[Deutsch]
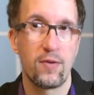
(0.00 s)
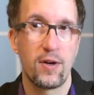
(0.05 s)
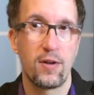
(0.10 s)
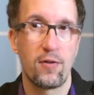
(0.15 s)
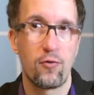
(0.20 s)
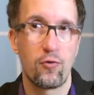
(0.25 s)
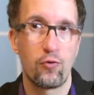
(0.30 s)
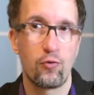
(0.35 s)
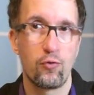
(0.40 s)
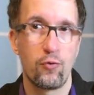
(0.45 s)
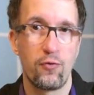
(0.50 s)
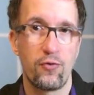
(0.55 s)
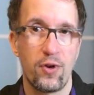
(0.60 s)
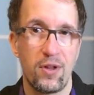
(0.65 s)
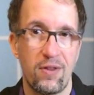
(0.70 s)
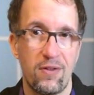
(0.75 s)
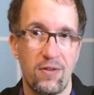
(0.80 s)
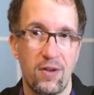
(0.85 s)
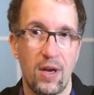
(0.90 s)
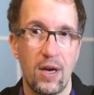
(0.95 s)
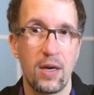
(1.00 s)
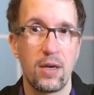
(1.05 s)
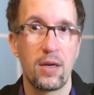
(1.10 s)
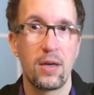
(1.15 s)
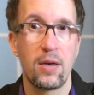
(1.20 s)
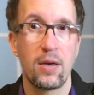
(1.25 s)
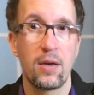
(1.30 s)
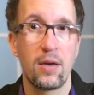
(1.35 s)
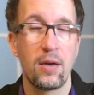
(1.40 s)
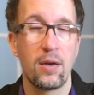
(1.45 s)
weit zu
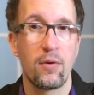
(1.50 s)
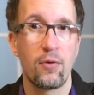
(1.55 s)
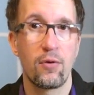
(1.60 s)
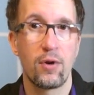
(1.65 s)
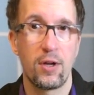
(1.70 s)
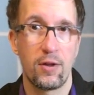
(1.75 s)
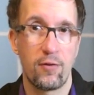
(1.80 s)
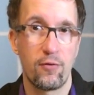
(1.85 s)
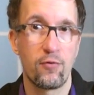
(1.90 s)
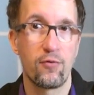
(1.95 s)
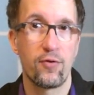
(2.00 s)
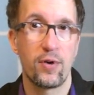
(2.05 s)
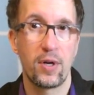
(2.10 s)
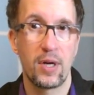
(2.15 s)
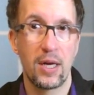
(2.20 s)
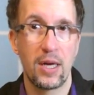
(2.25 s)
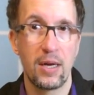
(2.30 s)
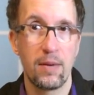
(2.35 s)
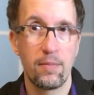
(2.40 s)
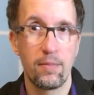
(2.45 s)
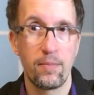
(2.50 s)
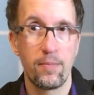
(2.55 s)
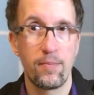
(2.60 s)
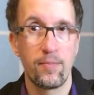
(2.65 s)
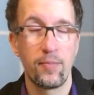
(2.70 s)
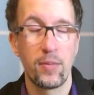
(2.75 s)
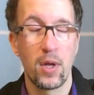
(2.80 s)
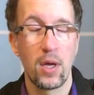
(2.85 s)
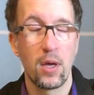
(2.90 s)
verzeihen oder zu vergeben